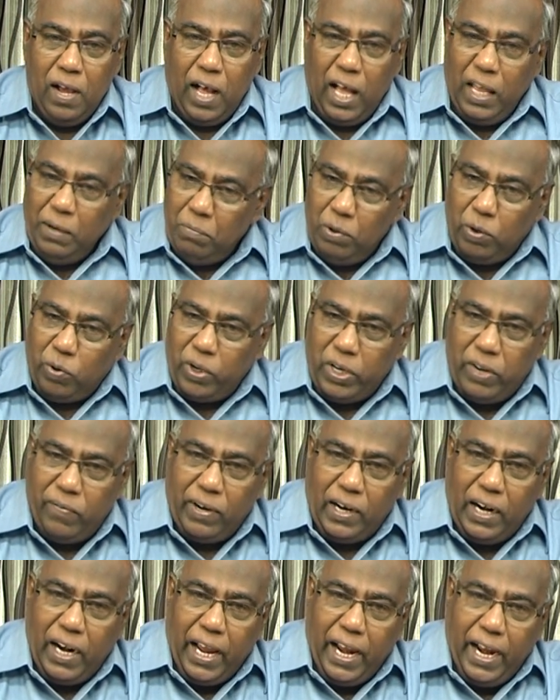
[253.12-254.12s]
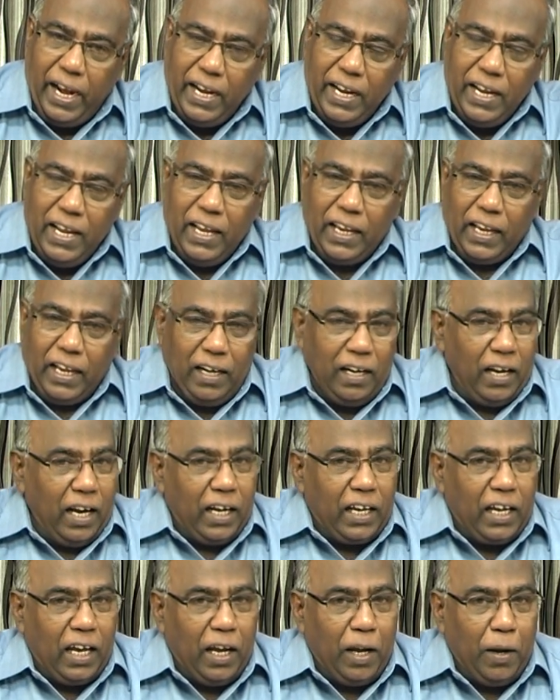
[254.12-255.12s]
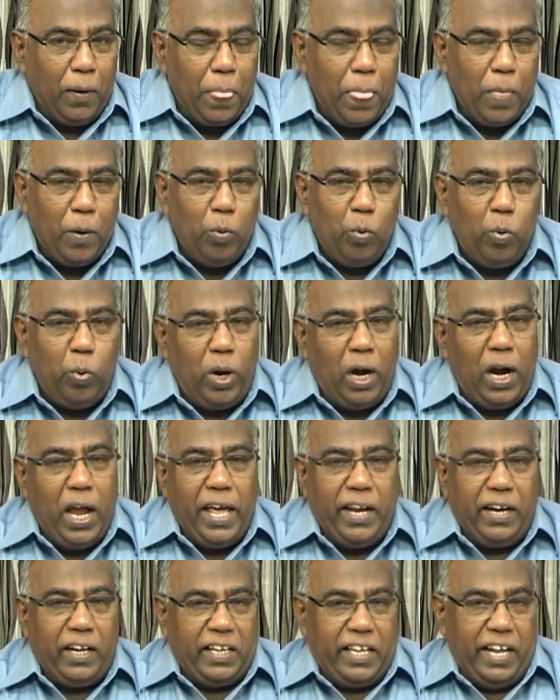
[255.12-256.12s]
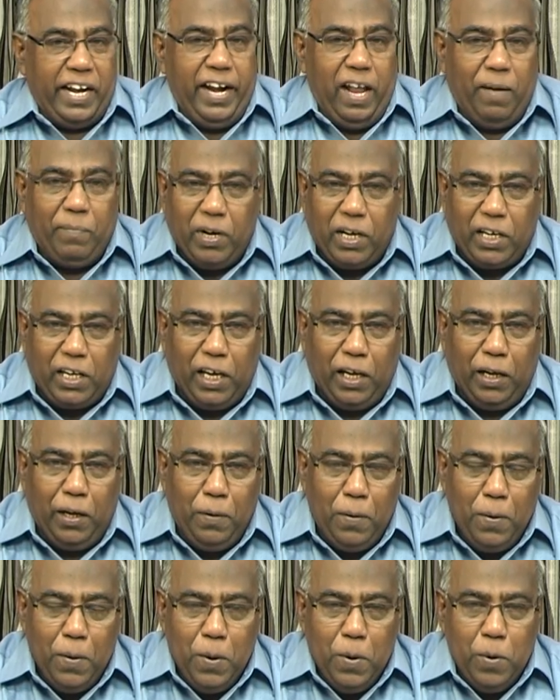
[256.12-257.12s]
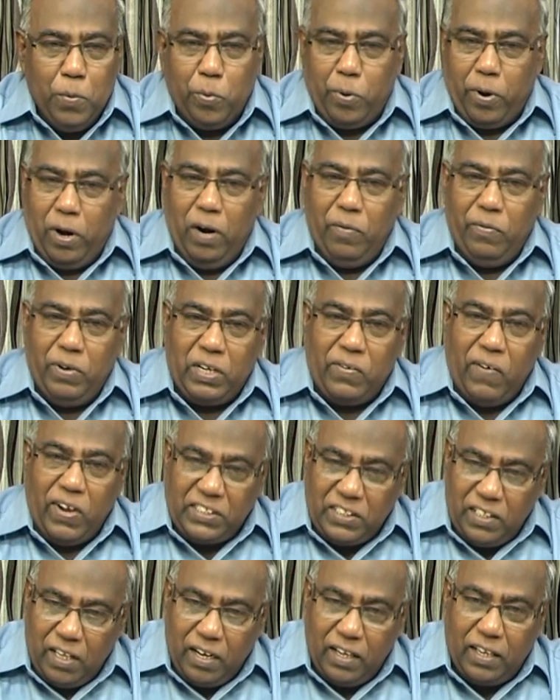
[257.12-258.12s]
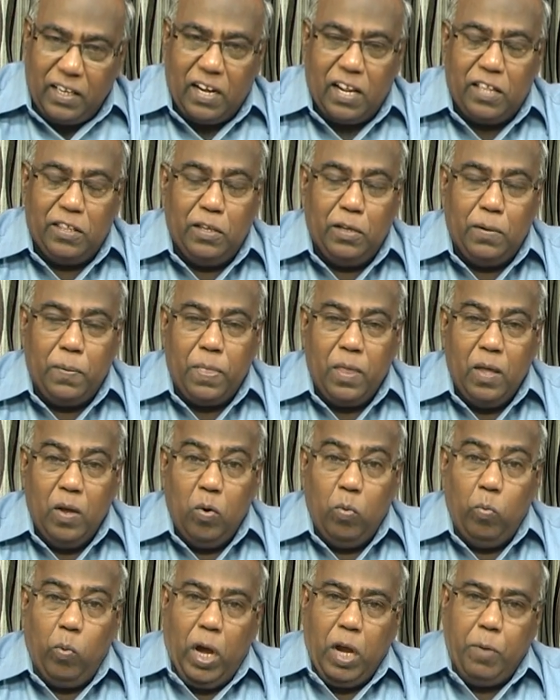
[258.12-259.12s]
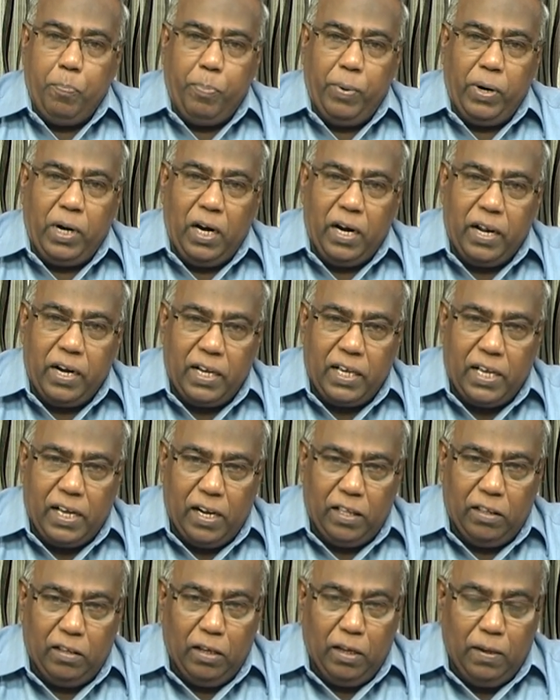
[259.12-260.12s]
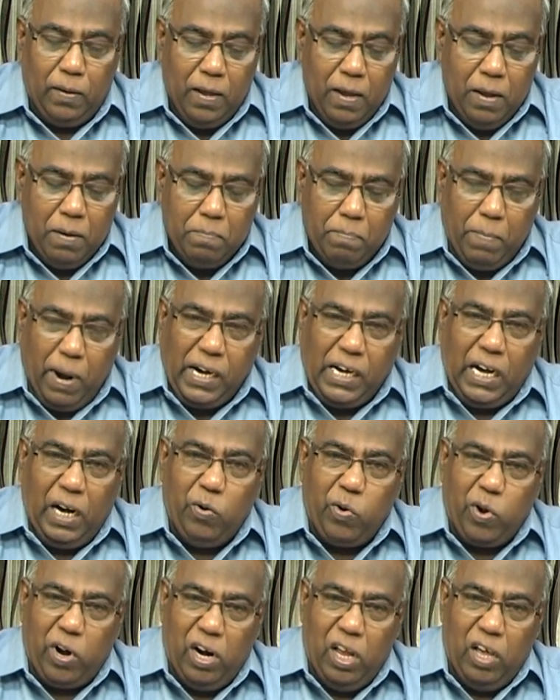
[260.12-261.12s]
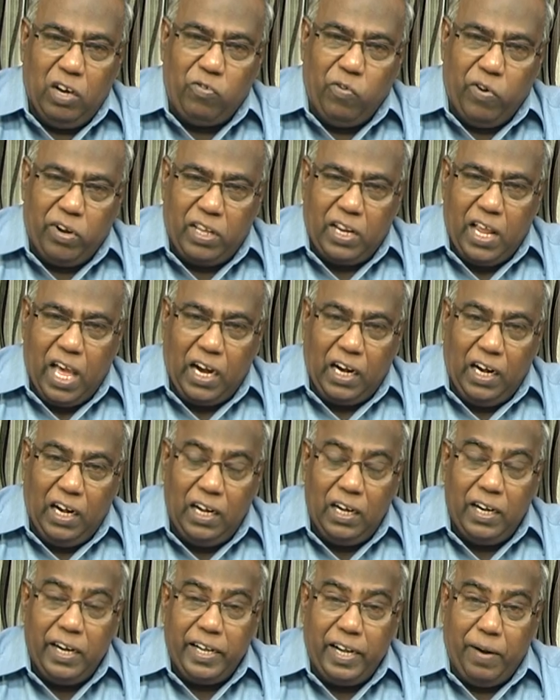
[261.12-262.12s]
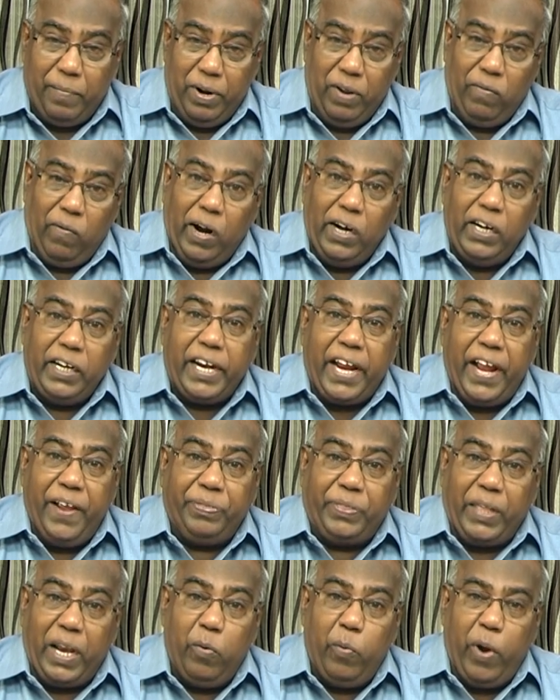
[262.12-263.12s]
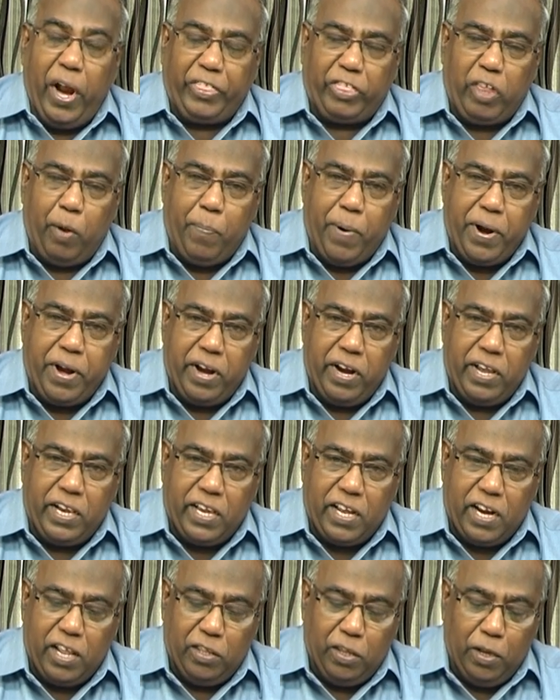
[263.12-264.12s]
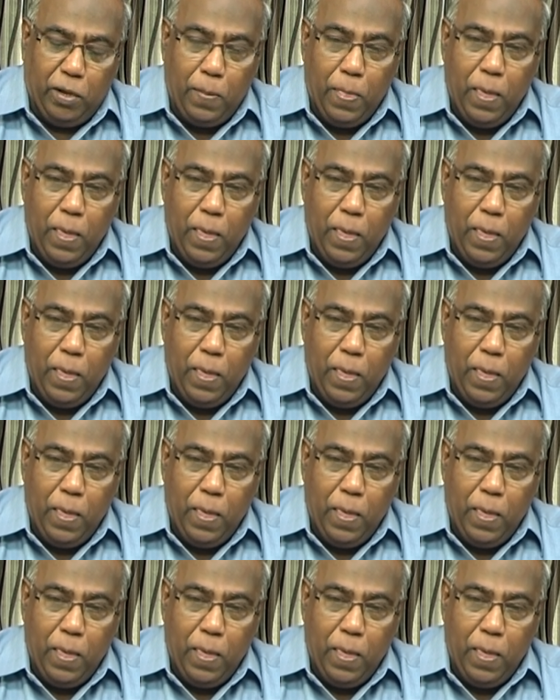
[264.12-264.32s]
அன்புக்குரியவர்களே இன்றைக்கு ஊழலாக இருக்கிற நமக்கு ஓரளவுக்கு வசதி இருக்கிறது வாய்ப்புகள் இருக்கிறது மக்கள் ஓரளவுக்கு வருகிறார்கள் நம்முடைய வாழ்க்கையின் தரம் உயர்த்தப்பட்டிருக்கிறது